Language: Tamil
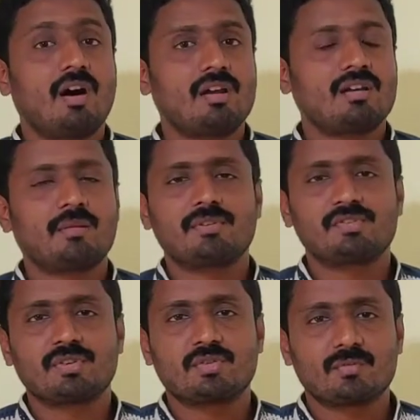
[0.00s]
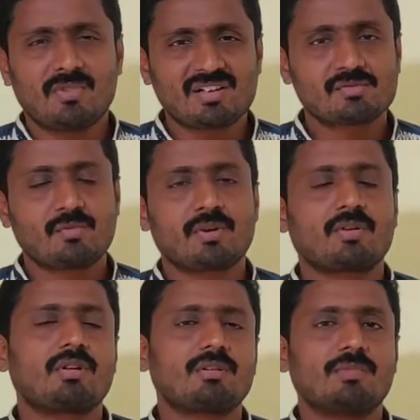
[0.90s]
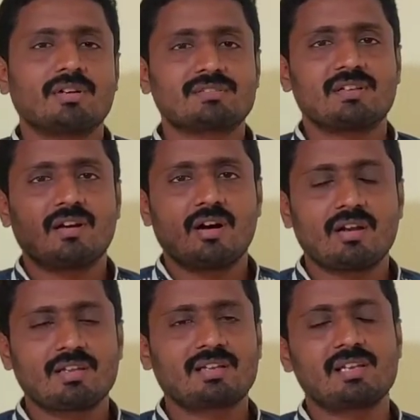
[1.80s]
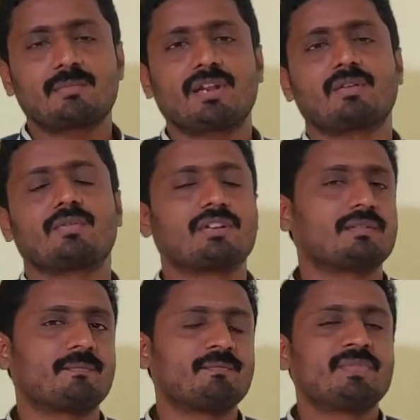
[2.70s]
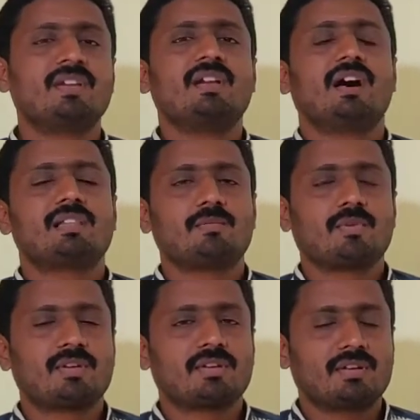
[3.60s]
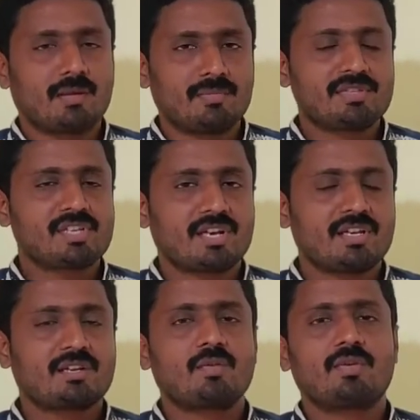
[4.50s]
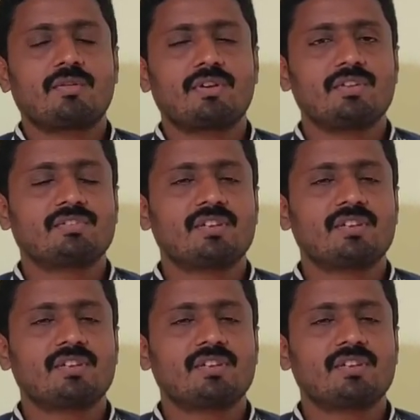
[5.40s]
ஆல் அப்படின்னு சொல்லிட்டு ஒரு பாக்ஸ் ஓப்பன் ஆகும் அந்த பாக்ஸில் ஆலை கிளிக் பண்ணிக்கோங்க அதே போல் நம்ம சேனலில் இருக்கக்கூடிய வீடியோஸை